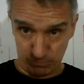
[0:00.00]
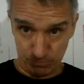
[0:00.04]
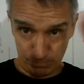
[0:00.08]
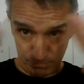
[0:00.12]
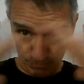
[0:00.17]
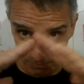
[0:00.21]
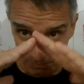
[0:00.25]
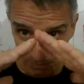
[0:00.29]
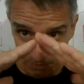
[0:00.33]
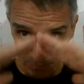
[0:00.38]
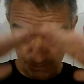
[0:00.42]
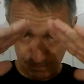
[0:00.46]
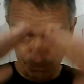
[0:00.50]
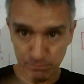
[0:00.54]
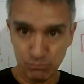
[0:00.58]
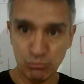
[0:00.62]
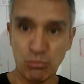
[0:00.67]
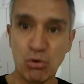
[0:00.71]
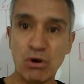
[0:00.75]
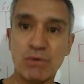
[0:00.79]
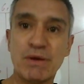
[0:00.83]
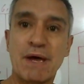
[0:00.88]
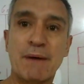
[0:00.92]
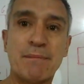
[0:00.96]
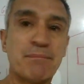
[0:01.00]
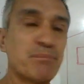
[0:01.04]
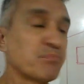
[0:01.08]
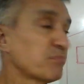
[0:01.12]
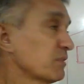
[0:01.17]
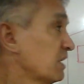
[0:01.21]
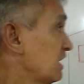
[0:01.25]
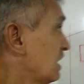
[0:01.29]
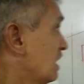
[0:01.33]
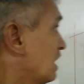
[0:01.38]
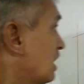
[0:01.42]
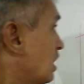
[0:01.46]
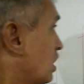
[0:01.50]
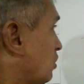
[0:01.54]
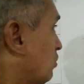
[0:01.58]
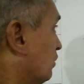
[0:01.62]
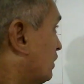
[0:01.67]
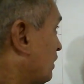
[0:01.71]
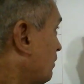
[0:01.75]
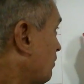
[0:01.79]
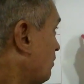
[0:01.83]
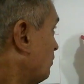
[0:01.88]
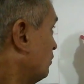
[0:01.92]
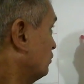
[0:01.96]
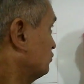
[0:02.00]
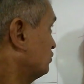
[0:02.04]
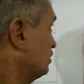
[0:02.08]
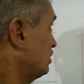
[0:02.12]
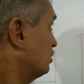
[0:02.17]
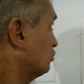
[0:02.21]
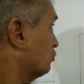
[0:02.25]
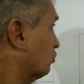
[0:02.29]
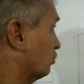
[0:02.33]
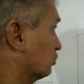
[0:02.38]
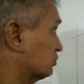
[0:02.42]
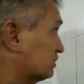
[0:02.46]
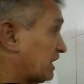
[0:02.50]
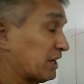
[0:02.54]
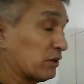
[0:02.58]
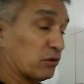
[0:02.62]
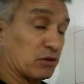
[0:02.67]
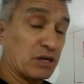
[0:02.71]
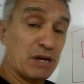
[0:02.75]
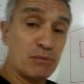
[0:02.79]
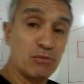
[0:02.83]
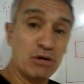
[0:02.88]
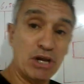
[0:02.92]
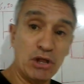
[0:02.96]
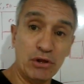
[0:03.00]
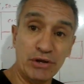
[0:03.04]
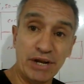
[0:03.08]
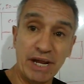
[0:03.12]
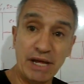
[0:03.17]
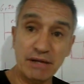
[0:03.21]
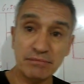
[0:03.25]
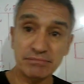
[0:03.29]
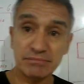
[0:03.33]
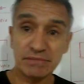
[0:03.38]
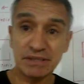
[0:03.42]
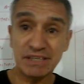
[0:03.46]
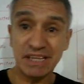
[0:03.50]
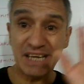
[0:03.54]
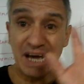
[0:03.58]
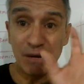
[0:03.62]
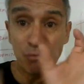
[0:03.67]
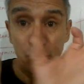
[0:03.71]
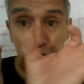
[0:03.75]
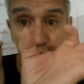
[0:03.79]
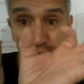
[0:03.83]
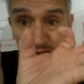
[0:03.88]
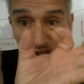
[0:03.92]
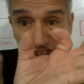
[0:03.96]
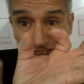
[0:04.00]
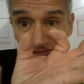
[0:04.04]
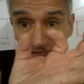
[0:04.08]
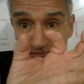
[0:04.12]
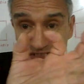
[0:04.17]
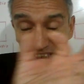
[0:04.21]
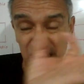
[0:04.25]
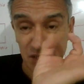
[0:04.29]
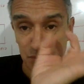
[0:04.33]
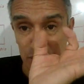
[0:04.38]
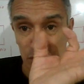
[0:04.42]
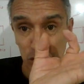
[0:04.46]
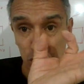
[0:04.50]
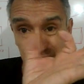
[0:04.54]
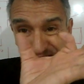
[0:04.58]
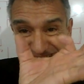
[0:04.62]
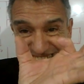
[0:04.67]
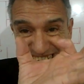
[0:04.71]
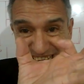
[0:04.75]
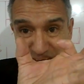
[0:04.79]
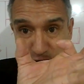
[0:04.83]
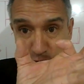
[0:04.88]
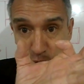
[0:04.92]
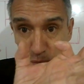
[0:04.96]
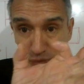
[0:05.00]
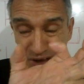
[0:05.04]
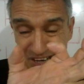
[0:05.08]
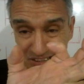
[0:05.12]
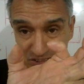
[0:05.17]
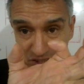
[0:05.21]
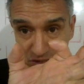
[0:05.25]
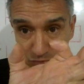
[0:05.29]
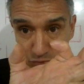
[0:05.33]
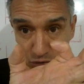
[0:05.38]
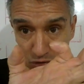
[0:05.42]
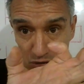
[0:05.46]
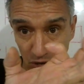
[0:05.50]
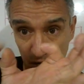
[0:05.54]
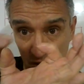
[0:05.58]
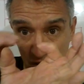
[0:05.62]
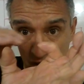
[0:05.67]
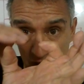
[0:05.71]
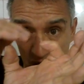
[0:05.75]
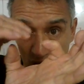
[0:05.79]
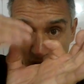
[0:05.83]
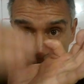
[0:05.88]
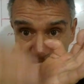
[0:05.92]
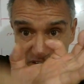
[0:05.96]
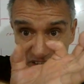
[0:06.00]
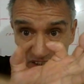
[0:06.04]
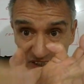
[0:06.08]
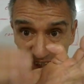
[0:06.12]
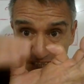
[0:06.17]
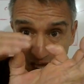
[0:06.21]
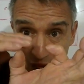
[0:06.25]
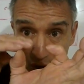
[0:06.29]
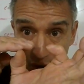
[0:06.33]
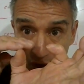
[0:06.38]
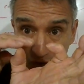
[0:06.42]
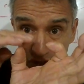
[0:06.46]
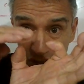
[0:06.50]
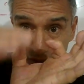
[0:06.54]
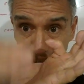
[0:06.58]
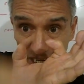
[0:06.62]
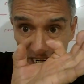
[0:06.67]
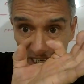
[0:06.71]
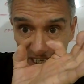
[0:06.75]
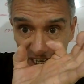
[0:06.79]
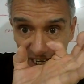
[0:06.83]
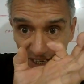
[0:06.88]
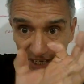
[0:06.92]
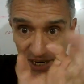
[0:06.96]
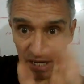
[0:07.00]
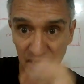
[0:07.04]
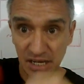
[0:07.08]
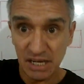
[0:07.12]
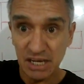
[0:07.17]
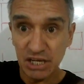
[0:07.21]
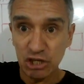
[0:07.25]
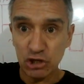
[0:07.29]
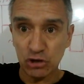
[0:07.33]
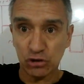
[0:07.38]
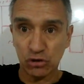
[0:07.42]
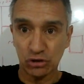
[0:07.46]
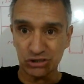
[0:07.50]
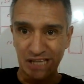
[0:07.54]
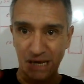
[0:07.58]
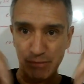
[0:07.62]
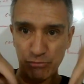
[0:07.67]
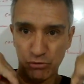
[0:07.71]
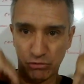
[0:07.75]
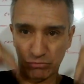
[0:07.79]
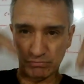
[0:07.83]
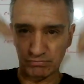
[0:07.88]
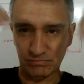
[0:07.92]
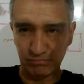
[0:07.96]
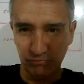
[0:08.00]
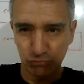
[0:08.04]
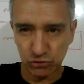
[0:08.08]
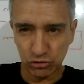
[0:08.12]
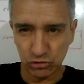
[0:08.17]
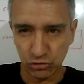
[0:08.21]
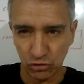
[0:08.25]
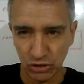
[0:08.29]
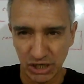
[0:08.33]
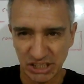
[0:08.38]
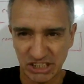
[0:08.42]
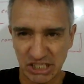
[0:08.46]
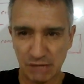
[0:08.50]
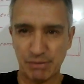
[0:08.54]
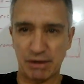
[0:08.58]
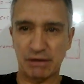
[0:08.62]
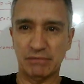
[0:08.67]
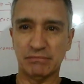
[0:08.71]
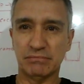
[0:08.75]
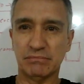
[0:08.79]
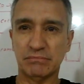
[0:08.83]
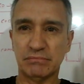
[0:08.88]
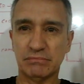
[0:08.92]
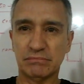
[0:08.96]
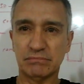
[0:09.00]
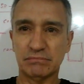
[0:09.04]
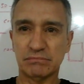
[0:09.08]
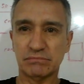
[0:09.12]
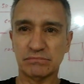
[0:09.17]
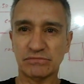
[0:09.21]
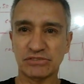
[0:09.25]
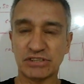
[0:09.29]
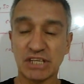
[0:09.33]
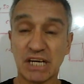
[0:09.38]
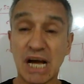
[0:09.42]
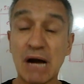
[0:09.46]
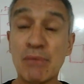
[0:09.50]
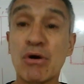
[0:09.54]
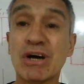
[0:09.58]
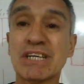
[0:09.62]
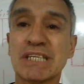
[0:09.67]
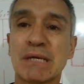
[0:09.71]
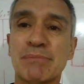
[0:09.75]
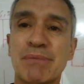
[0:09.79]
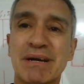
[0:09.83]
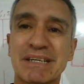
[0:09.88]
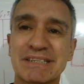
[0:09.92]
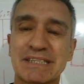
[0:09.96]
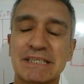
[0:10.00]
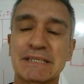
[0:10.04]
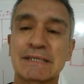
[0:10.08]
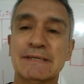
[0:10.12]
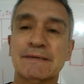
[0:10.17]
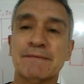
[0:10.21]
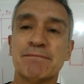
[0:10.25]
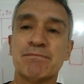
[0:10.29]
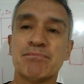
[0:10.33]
¿Mm? Muy bien. Lo que vamos a hacer es cortar con la moradora, dejamos 2 centímetros, 3 como máximo, asentado donde está la carga, lo cortamos, toda la chapa, sacamos esa parte.